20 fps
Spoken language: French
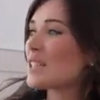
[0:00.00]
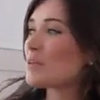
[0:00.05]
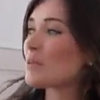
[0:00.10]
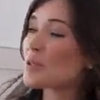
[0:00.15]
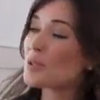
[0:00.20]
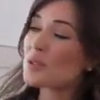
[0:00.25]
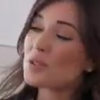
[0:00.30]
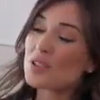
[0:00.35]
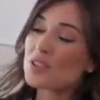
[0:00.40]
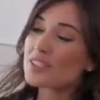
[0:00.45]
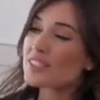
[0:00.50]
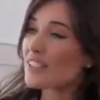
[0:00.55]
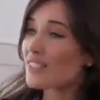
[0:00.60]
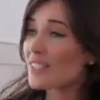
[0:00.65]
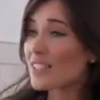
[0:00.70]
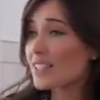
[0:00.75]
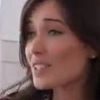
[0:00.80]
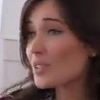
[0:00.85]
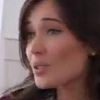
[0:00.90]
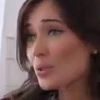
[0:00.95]
Et moi, je sortais
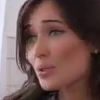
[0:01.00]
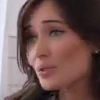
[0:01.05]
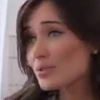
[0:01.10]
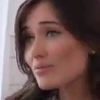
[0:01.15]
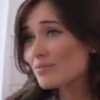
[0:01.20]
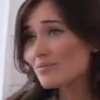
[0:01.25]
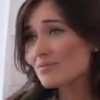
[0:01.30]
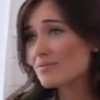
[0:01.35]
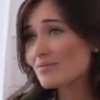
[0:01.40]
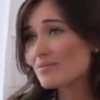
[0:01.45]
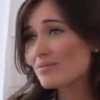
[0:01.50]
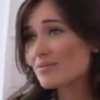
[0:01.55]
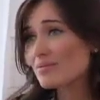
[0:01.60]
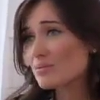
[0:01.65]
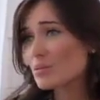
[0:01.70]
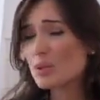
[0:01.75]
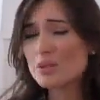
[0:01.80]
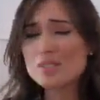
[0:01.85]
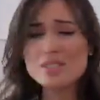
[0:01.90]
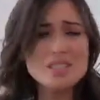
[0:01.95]
avec les deux.
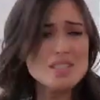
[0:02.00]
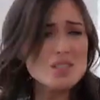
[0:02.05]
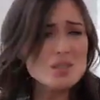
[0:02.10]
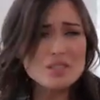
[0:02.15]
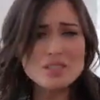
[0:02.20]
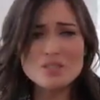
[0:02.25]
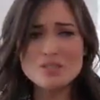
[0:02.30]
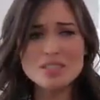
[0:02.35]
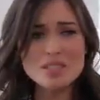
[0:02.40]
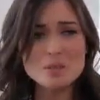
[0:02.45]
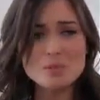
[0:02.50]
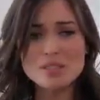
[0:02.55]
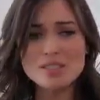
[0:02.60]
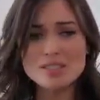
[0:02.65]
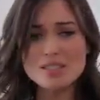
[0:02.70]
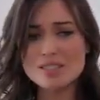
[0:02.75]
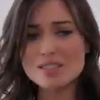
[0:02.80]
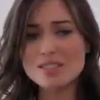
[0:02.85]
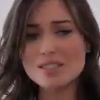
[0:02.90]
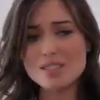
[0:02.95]
Moi aussi, j'en ai fait des
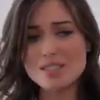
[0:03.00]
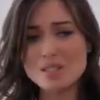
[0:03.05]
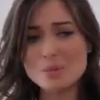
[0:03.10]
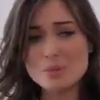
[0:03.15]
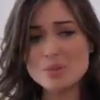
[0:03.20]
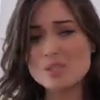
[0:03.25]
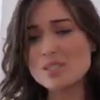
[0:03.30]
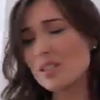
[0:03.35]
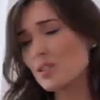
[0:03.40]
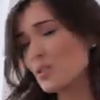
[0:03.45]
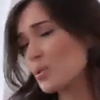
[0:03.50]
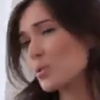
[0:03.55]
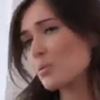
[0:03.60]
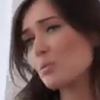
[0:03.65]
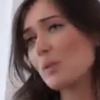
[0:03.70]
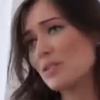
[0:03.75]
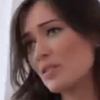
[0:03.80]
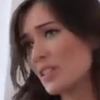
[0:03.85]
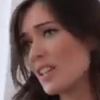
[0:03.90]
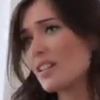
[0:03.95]
bêtises et je peux te dire que j'en
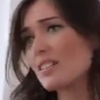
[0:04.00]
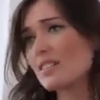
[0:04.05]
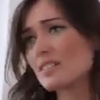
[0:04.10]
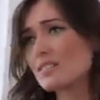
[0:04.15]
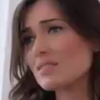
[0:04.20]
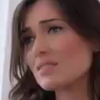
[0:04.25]
suis pas fière.